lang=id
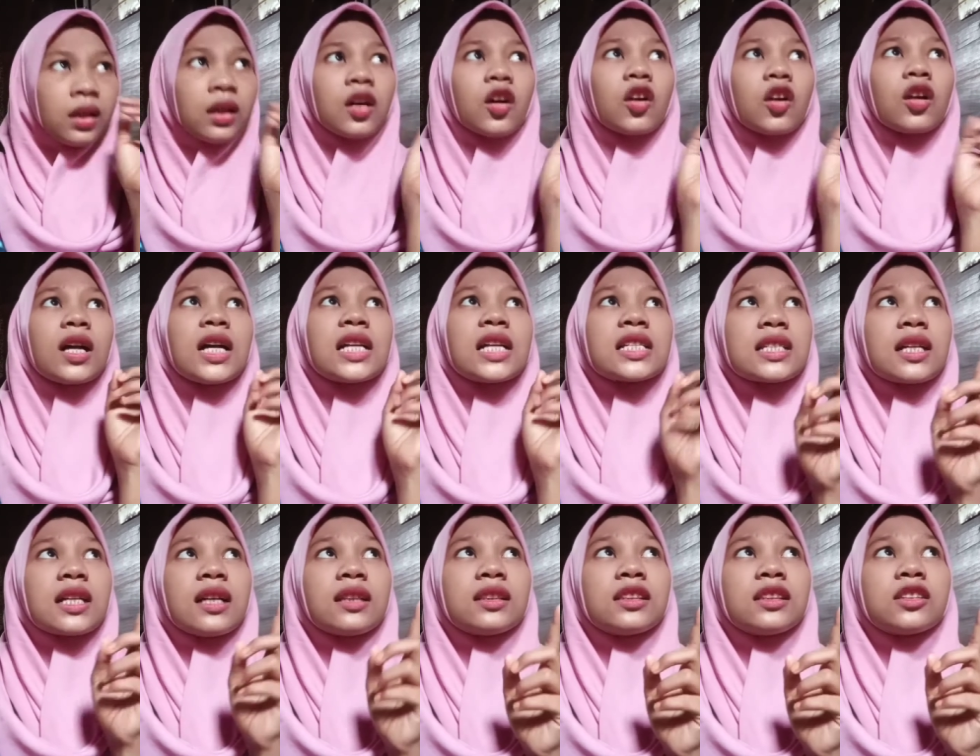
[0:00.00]
kalau nggak
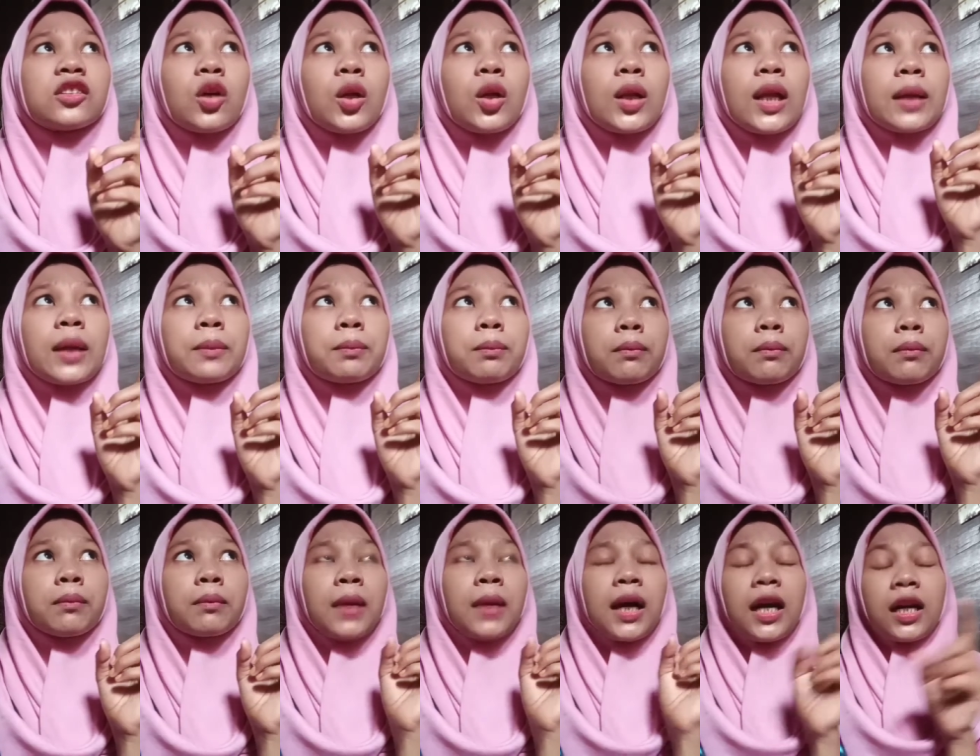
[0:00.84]
salah sih sholat
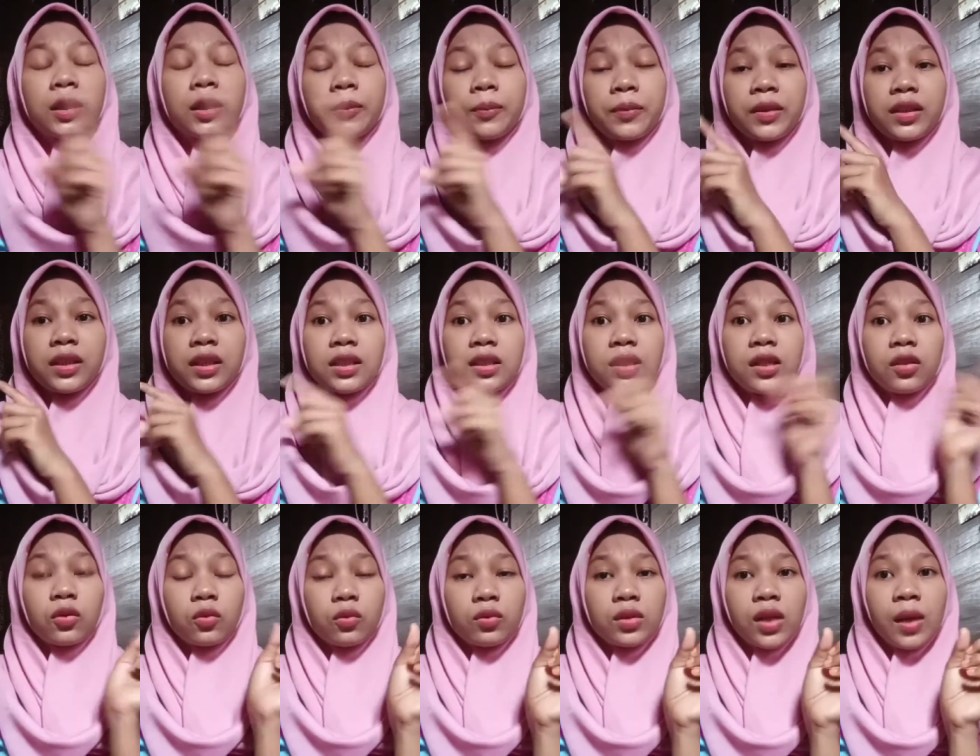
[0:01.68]
maghribnya di
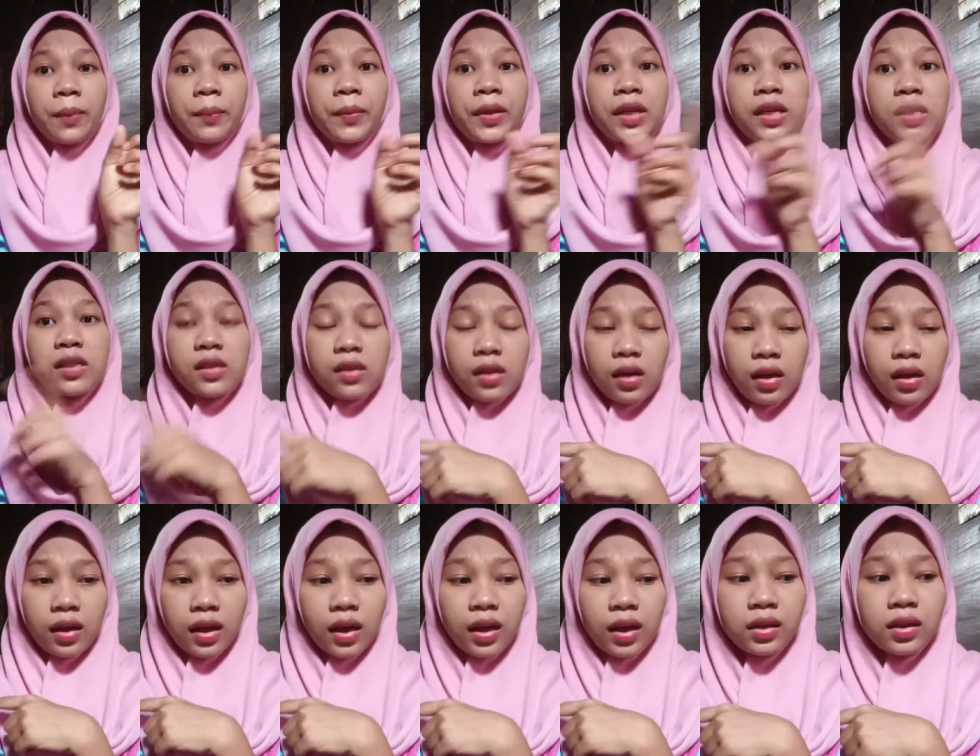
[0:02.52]
situ sampai
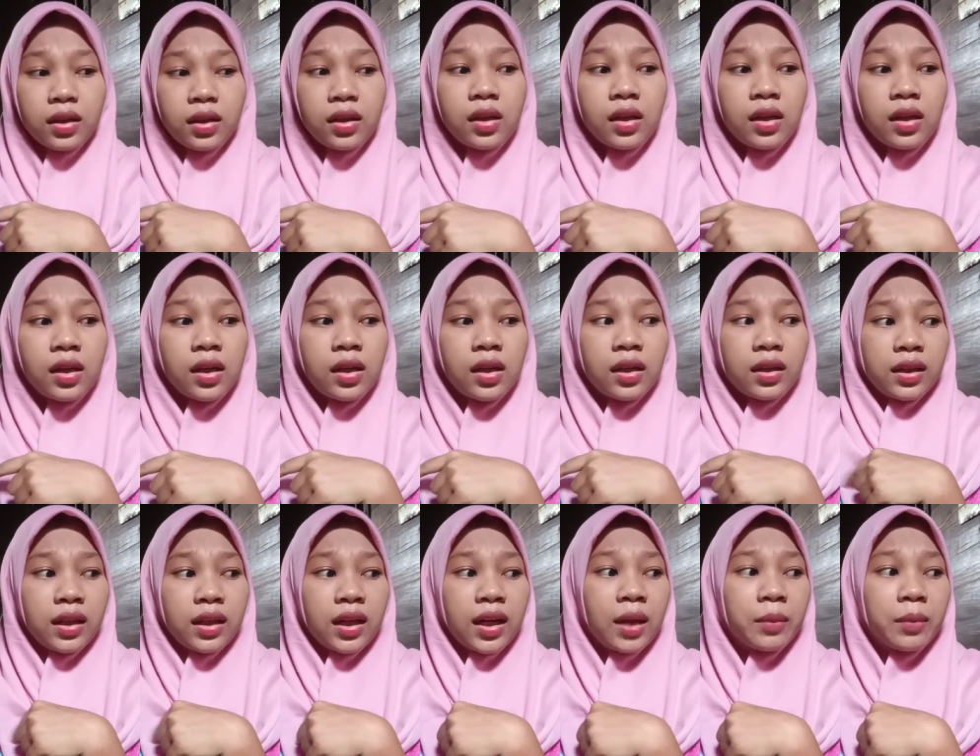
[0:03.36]
isya kan
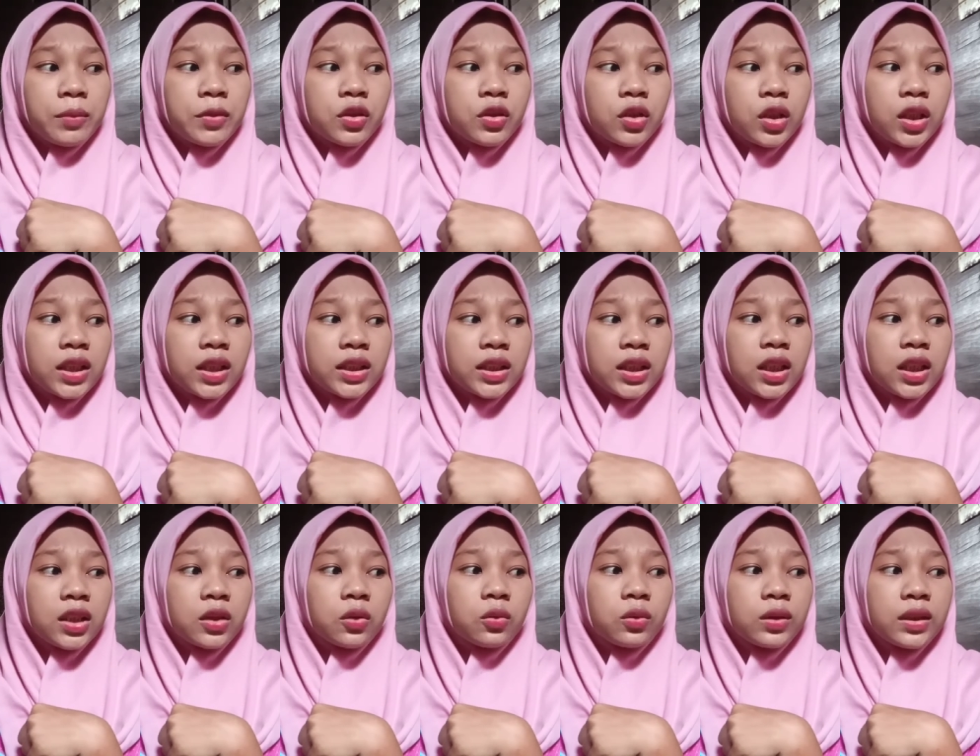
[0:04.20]
nah kami
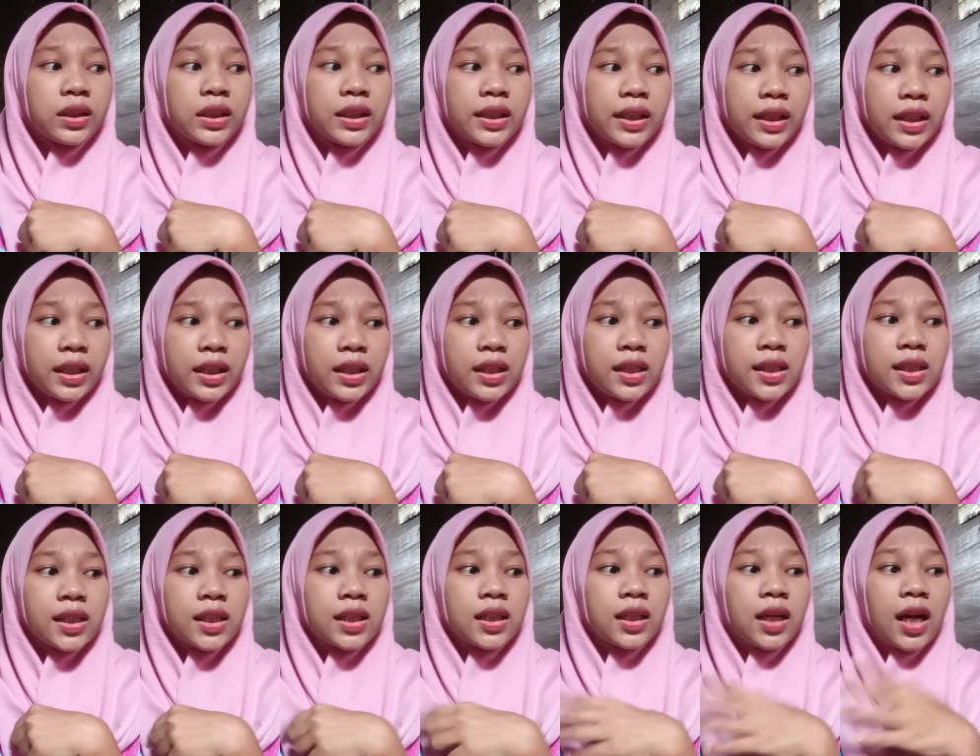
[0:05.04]
sholatnya itu di
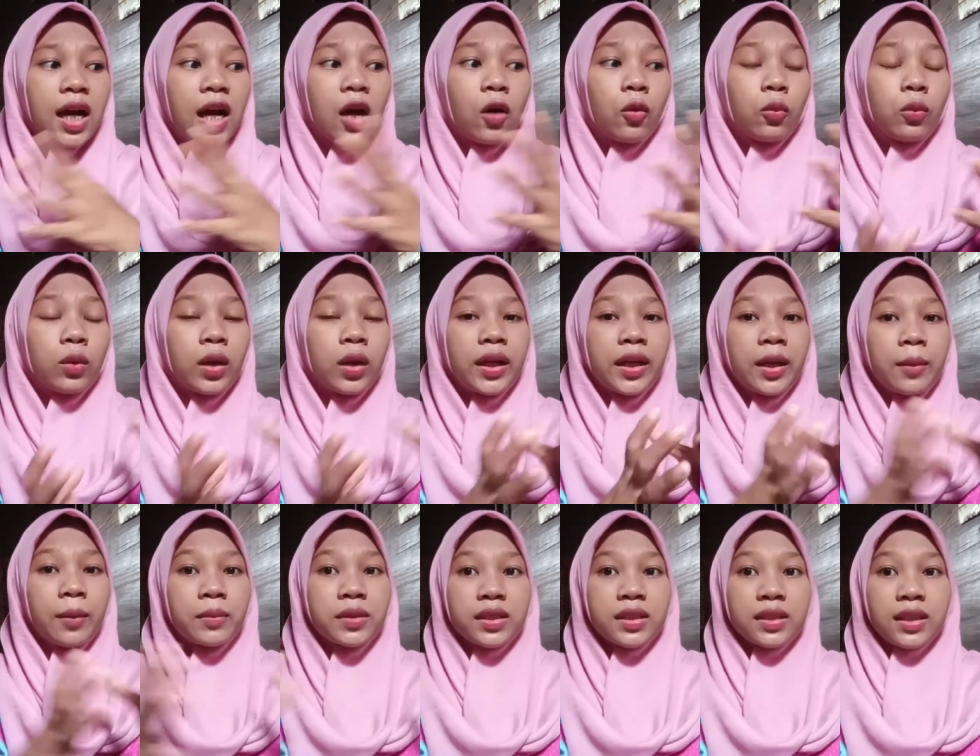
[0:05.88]
Allah
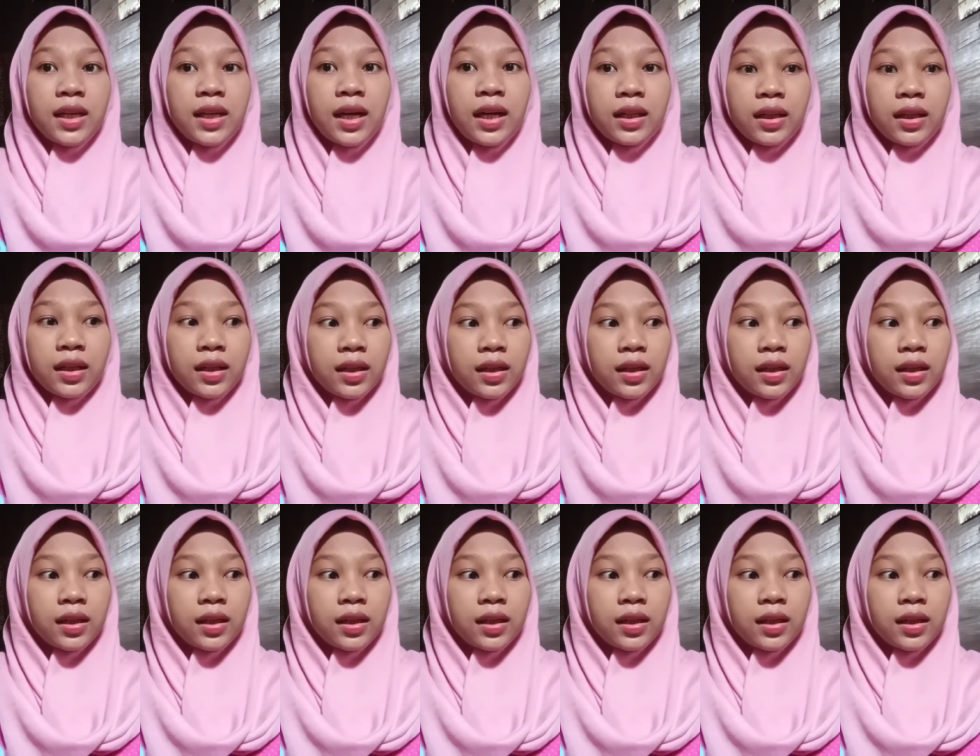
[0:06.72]
yang besar